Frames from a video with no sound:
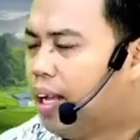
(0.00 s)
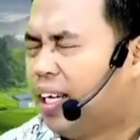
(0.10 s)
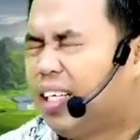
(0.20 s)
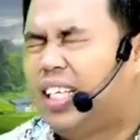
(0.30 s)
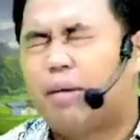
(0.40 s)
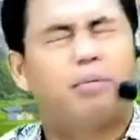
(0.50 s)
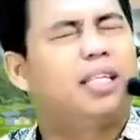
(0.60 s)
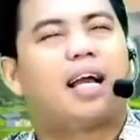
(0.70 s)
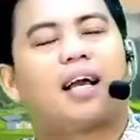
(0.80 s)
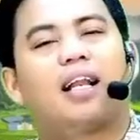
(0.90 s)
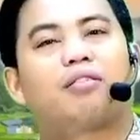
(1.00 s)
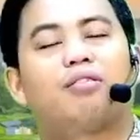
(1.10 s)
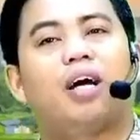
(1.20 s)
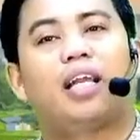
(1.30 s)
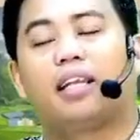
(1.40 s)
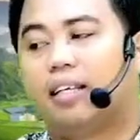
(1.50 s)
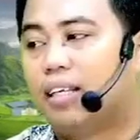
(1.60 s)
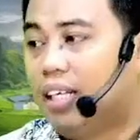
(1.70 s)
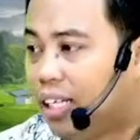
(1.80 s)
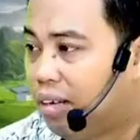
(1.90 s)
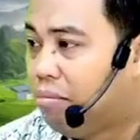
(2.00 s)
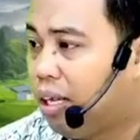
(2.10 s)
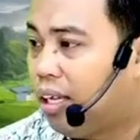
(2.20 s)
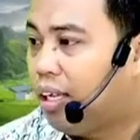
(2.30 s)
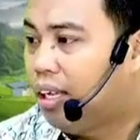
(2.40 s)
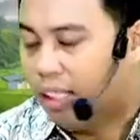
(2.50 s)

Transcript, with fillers: Dia menyangkal Tuhan demi